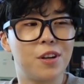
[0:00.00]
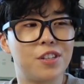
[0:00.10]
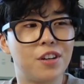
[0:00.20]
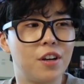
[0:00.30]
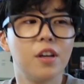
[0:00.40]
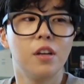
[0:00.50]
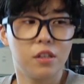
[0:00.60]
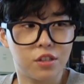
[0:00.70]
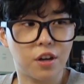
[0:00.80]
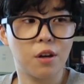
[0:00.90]
맞아
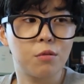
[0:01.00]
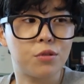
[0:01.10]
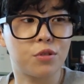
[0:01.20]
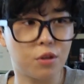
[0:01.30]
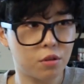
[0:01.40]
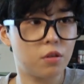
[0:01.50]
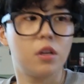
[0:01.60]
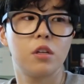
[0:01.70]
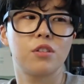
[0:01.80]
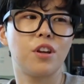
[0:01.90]
잘하고 있어
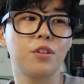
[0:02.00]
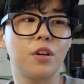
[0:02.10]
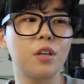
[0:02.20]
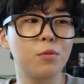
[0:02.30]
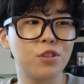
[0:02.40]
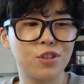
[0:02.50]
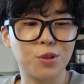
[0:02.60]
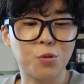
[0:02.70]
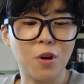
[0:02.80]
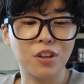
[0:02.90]
산타
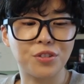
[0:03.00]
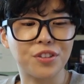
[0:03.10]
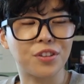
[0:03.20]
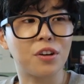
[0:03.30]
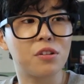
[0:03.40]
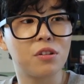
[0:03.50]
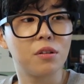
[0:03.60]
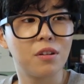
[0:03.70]
할아버지가 좋아하시겠다